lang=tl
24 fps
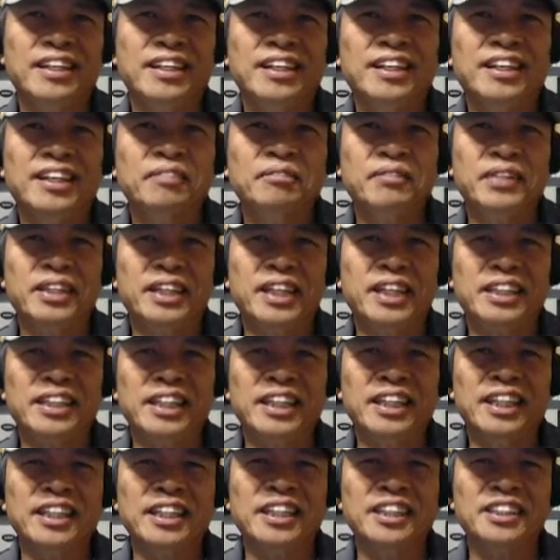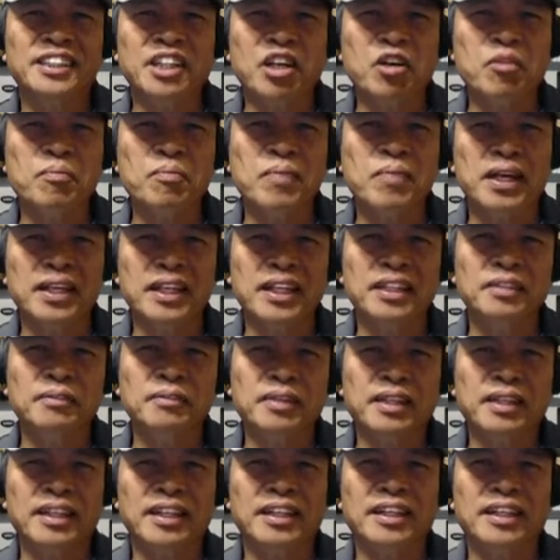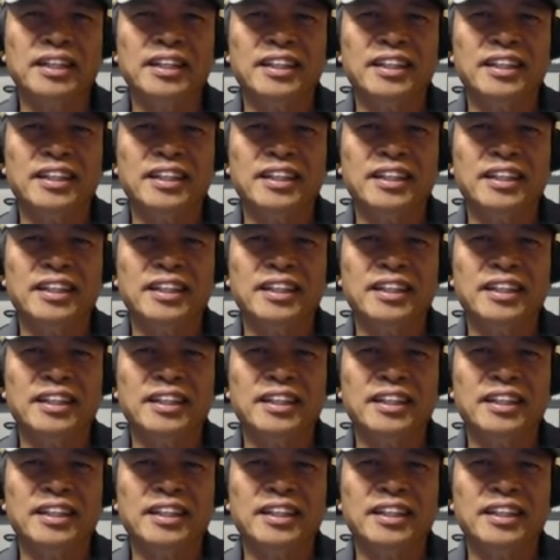Pira din yan ng taong bayan, mga,